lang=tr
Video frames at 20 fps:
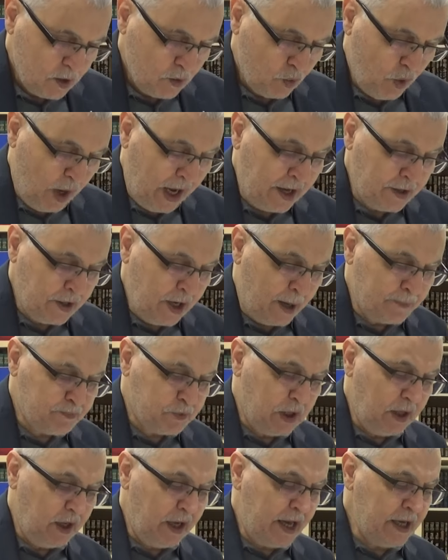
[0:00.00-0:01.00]
Ve an
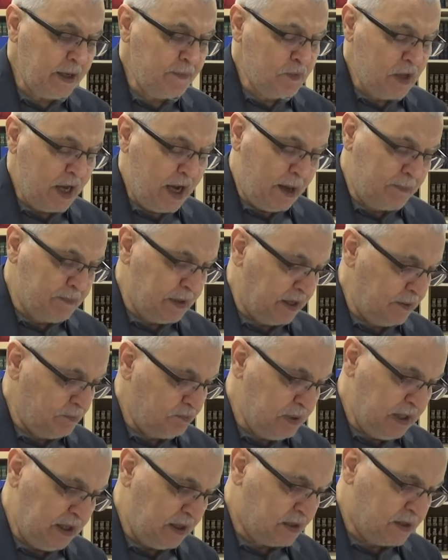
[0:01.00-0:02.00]
Abdullah ibn
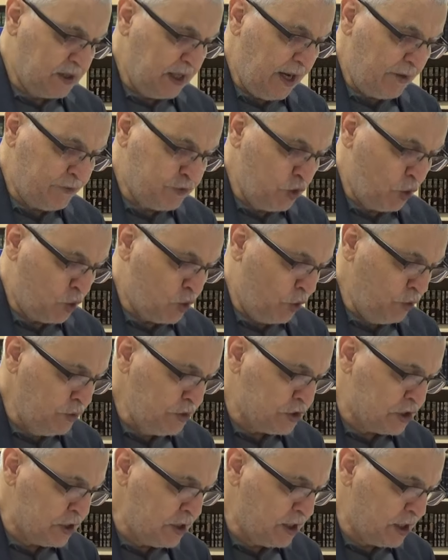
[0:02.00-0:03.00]
Amr'in bir ihtilaf yok onun
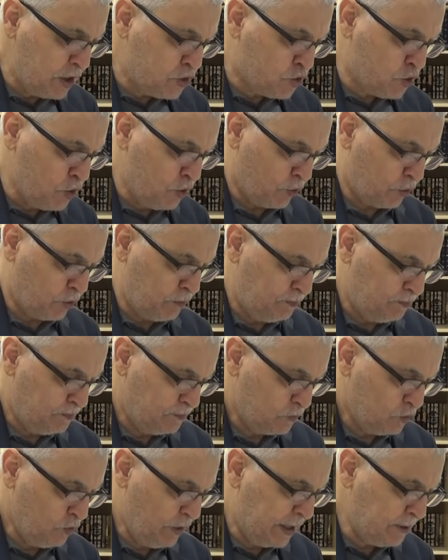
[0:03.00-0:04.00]
için geçiyorum.
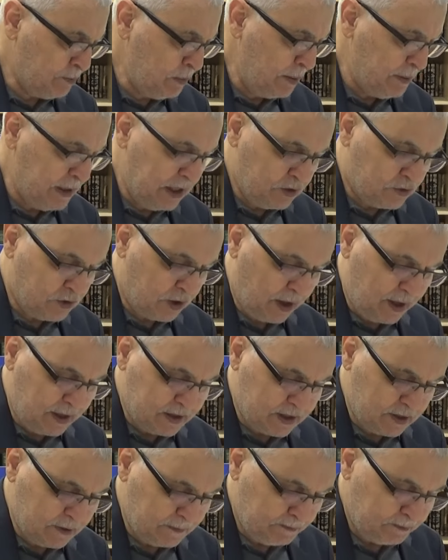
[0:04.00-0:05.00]
Var mı bir
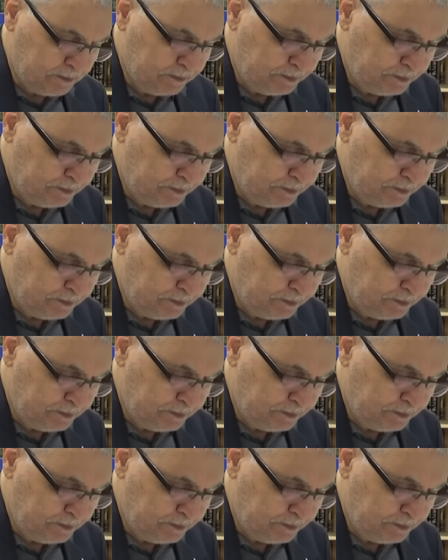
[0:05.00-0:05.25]
itirazım? Evet